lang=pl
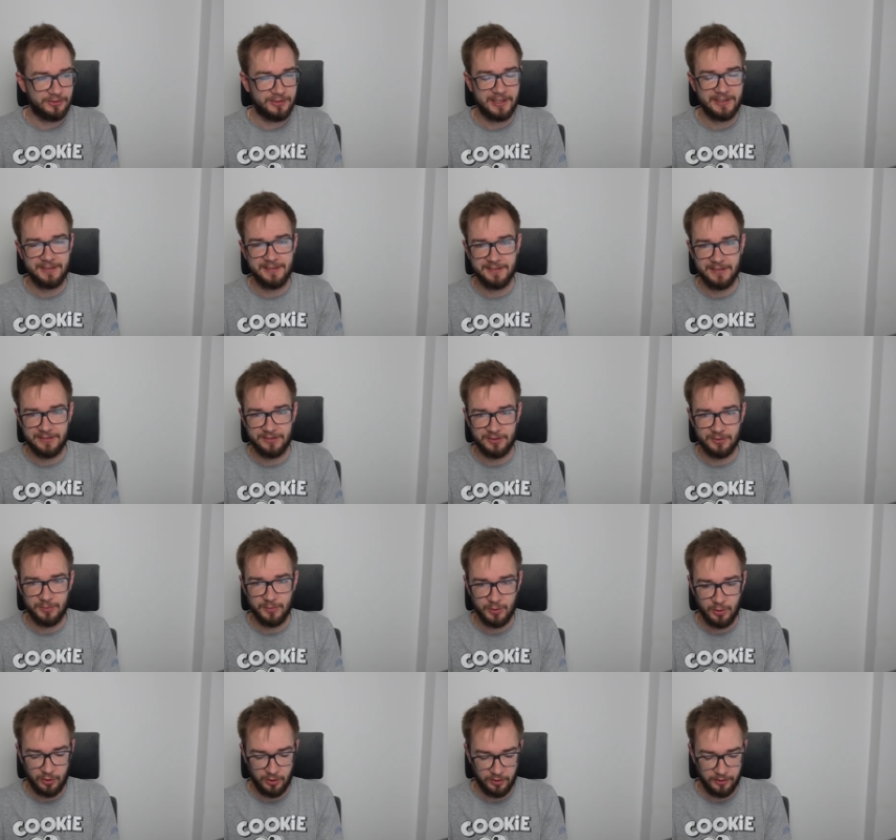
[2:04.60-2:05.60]
ostatni sezon
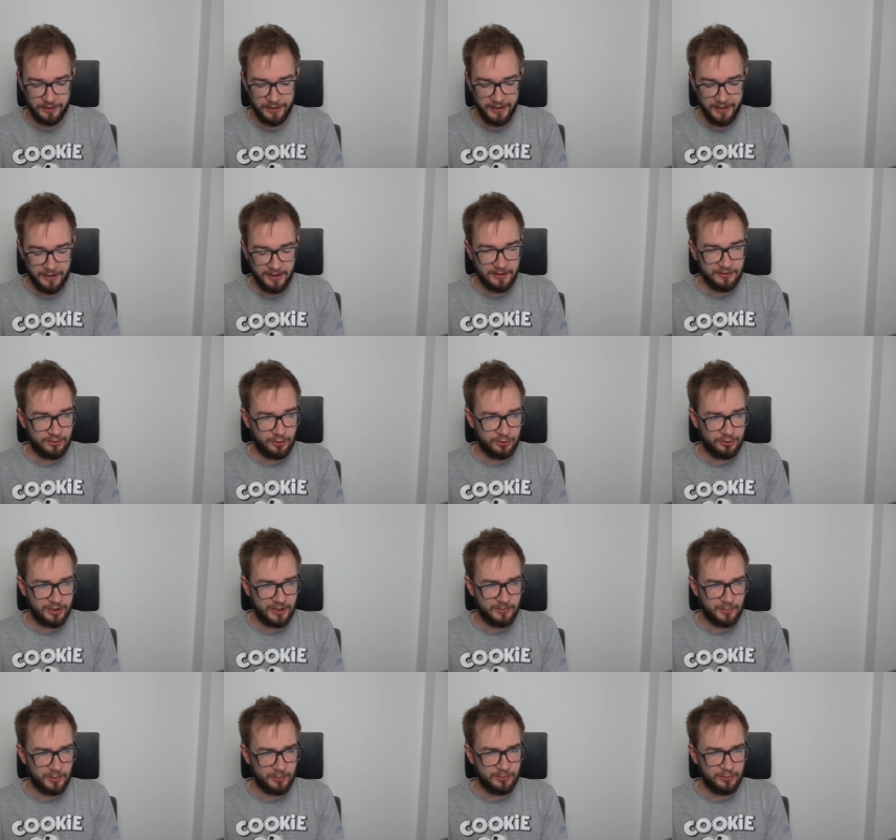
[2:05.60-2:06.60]
było coś
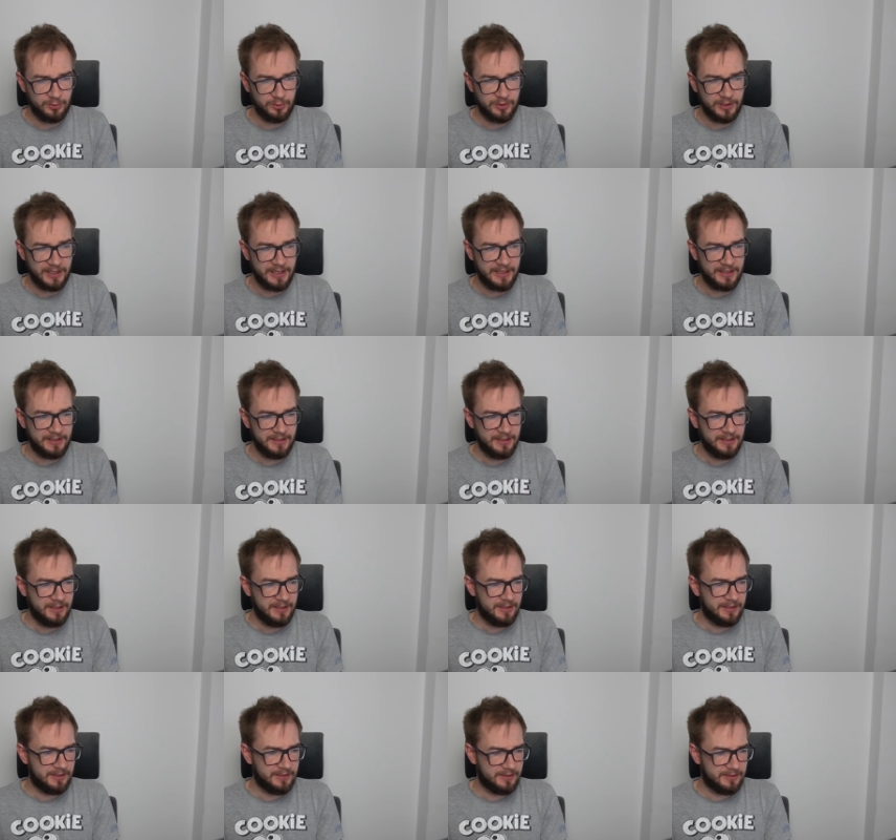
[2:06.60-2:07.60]
tam popsute,
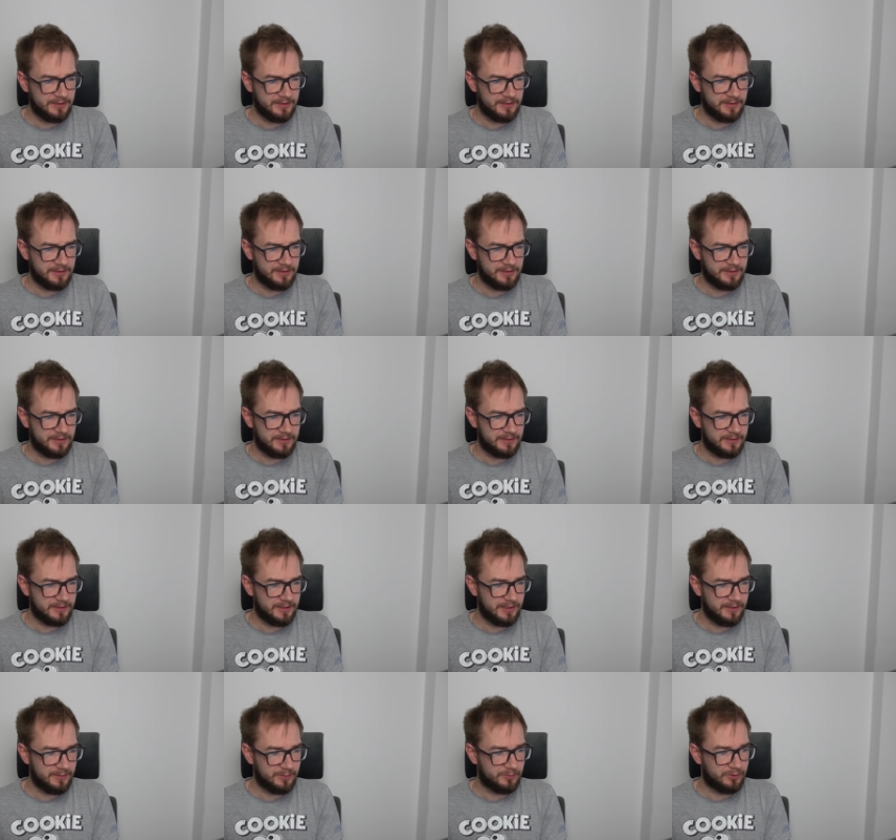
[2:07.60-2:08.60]
E,
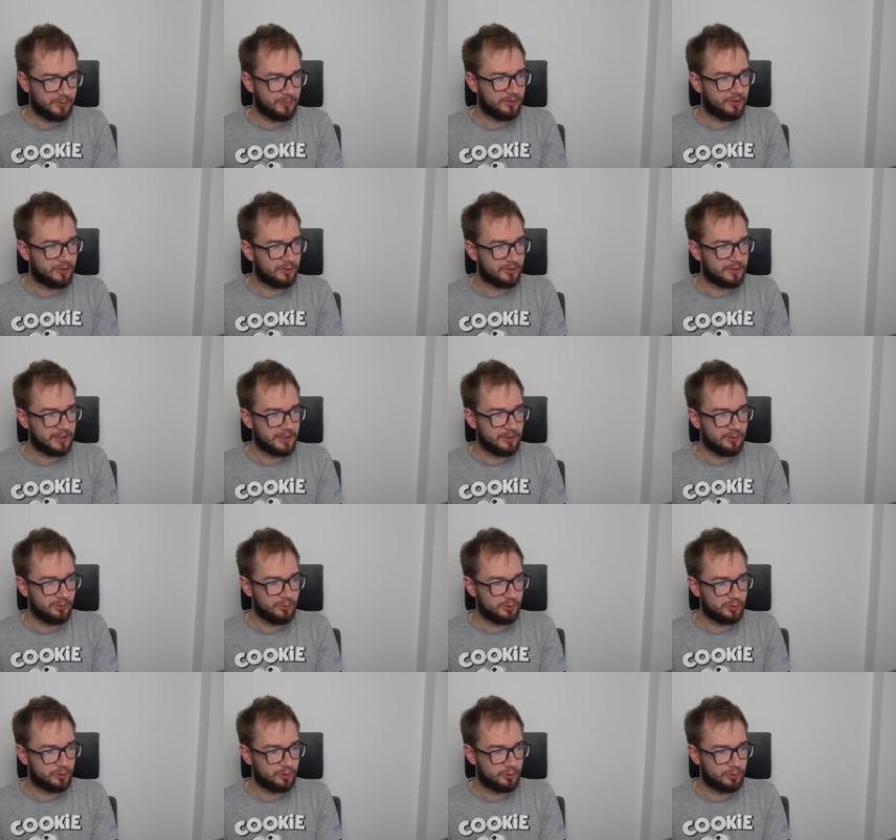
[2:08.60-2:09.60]
nie wiem, czy mi się tutaj
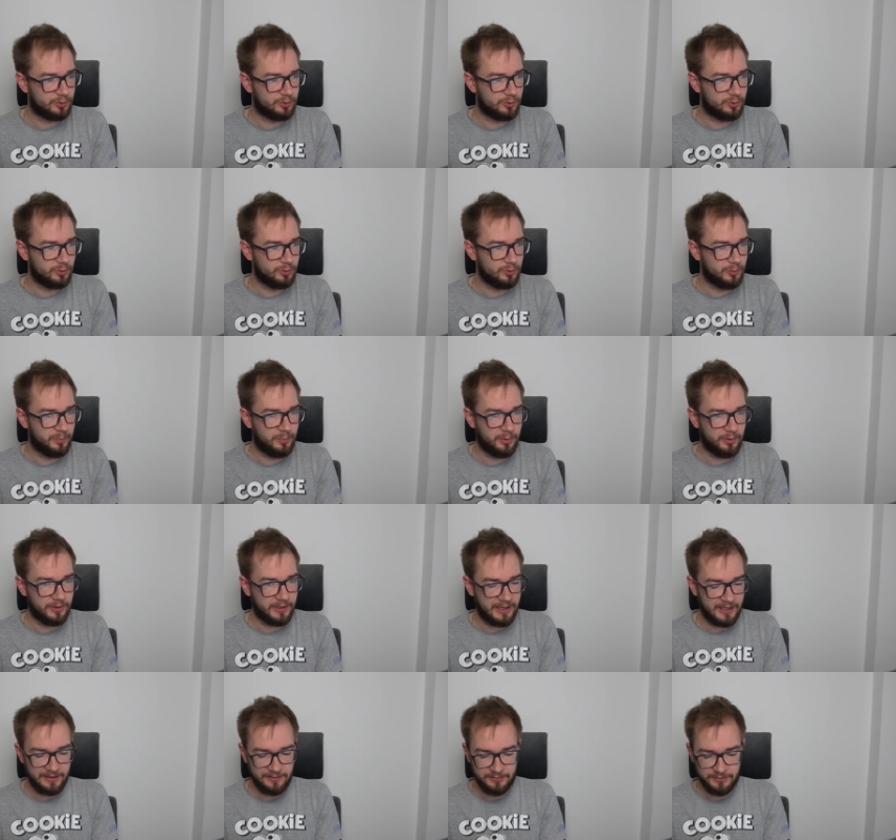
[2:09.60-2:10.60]
już tu
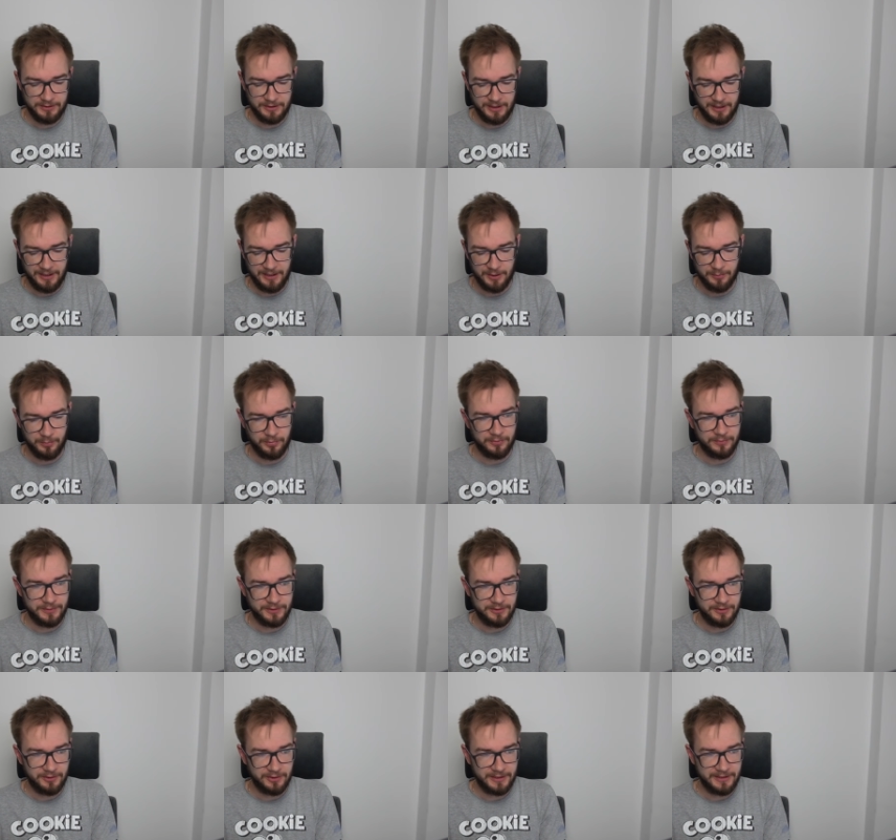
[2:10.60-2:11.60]
pojawi, ale
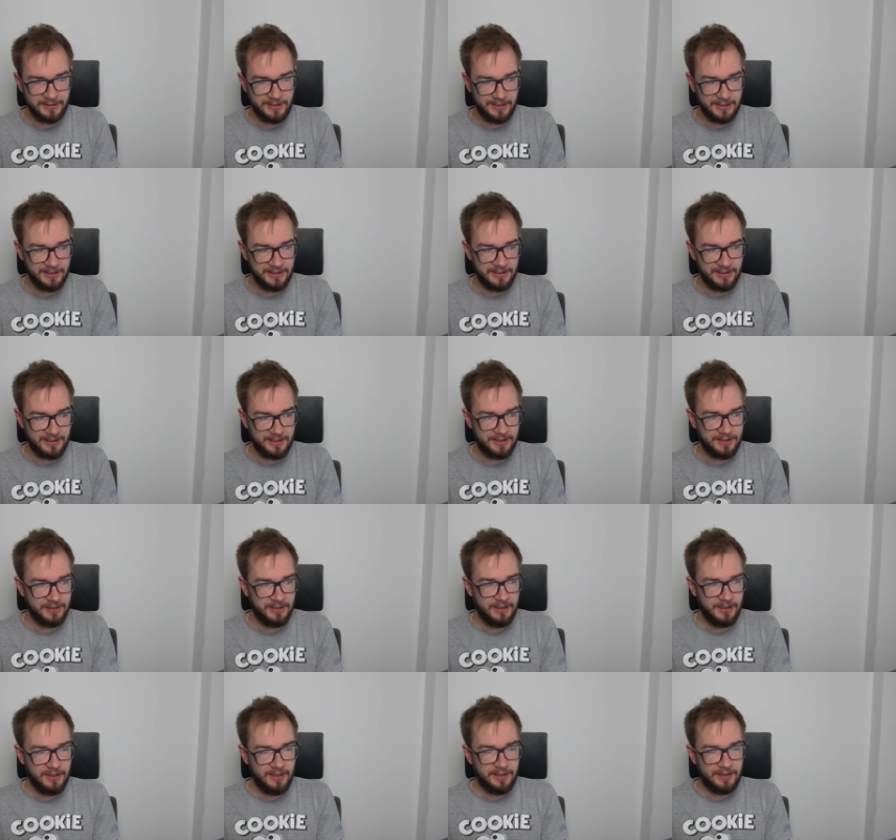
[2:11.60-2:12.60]
powinno generalnie.
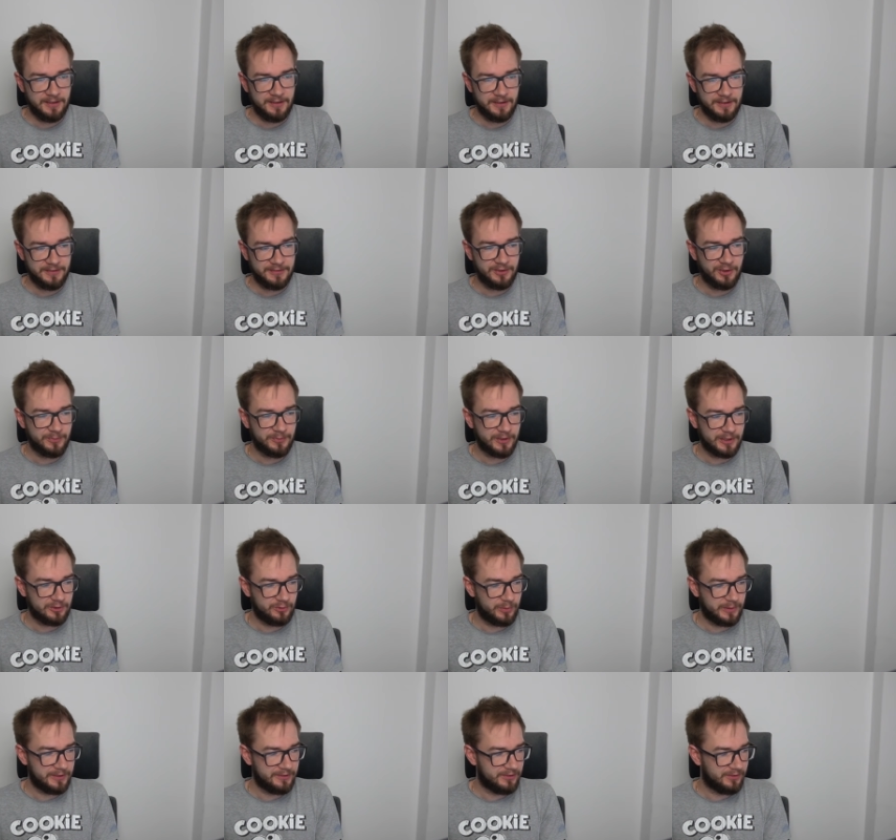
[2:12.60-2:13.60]
E, są
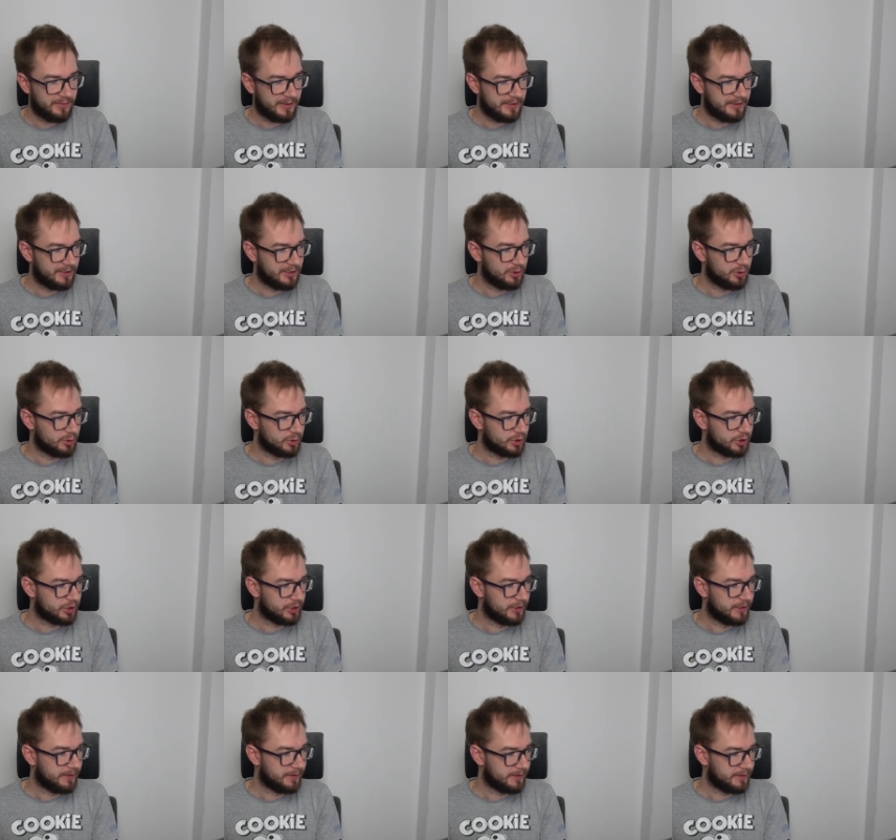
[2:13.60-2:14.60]
zaktualizowane już
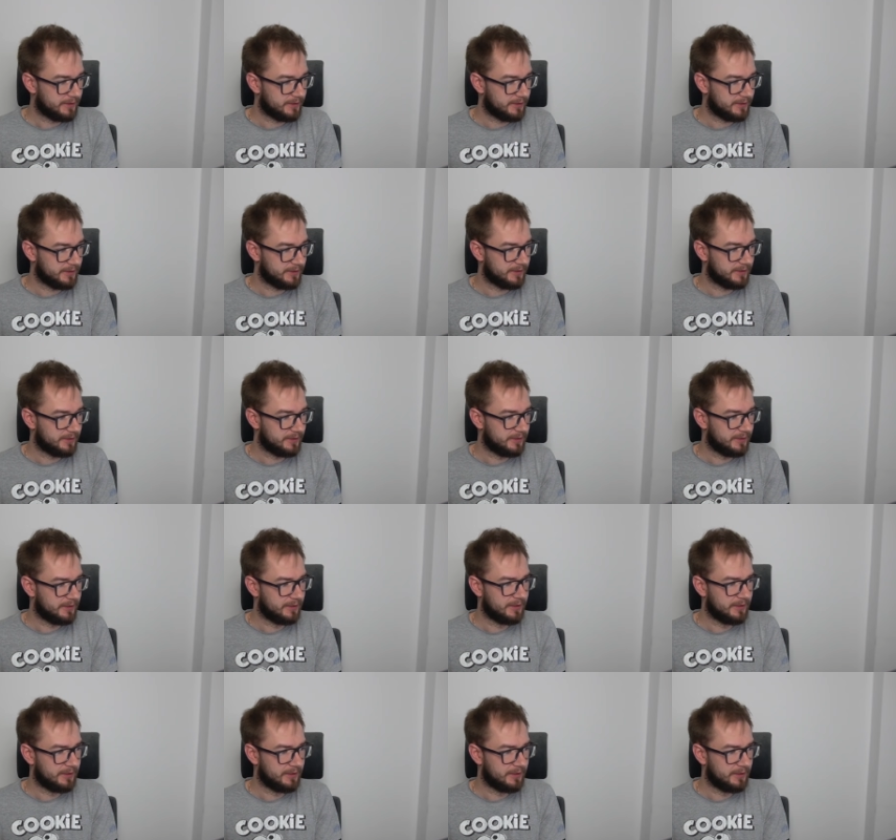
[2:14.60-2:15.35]
e,